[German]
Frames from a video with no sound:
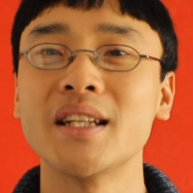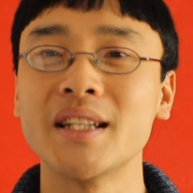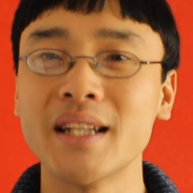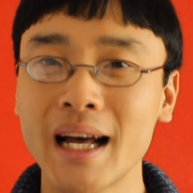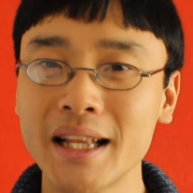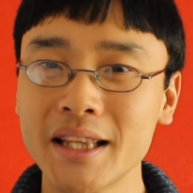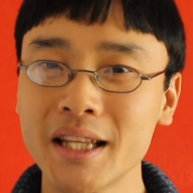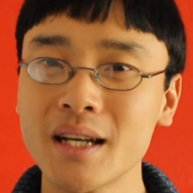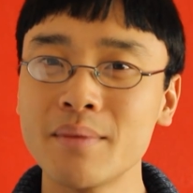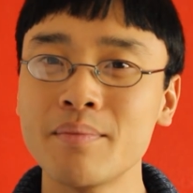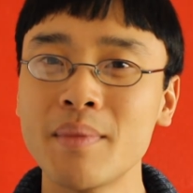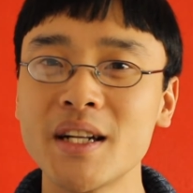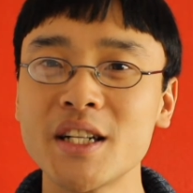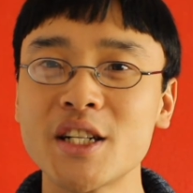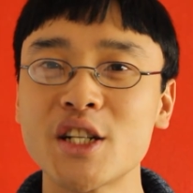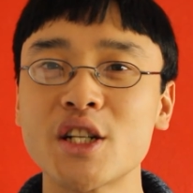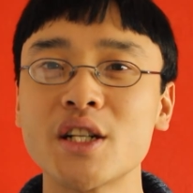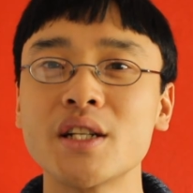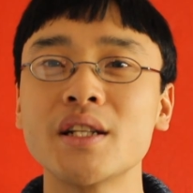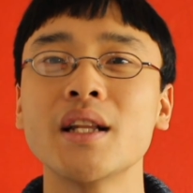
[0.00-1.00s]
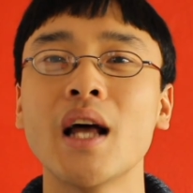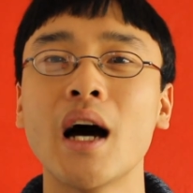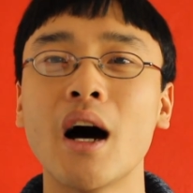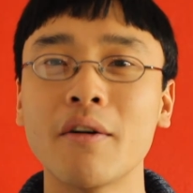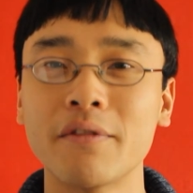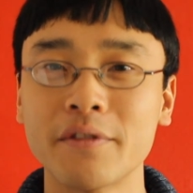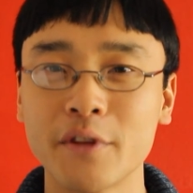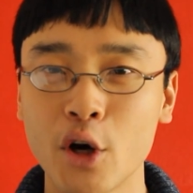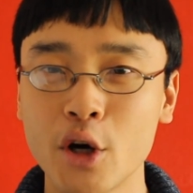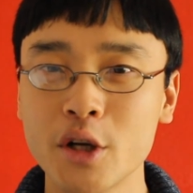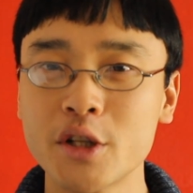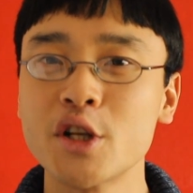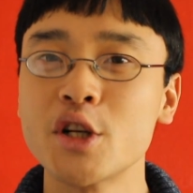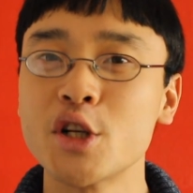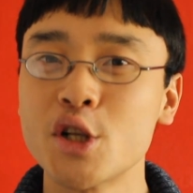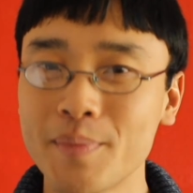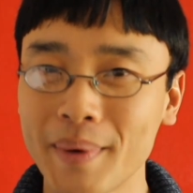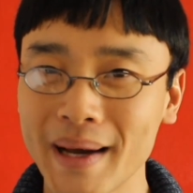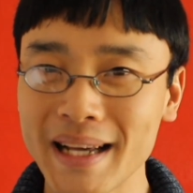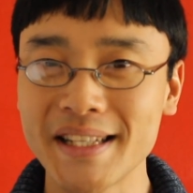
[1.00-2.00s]
den anderen Menschen auf Deutsch
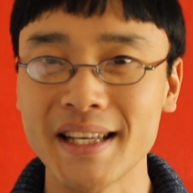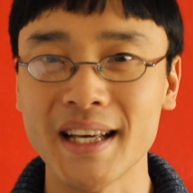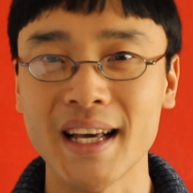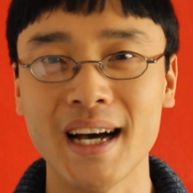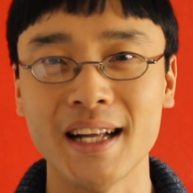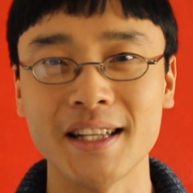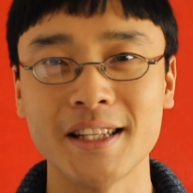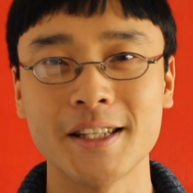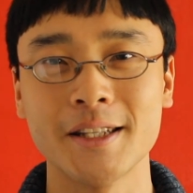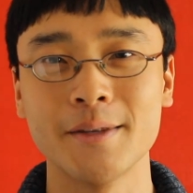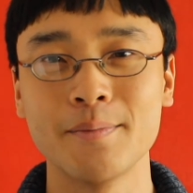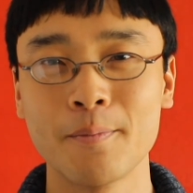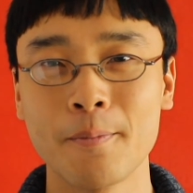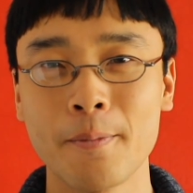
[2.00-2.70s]
sprechen kannst.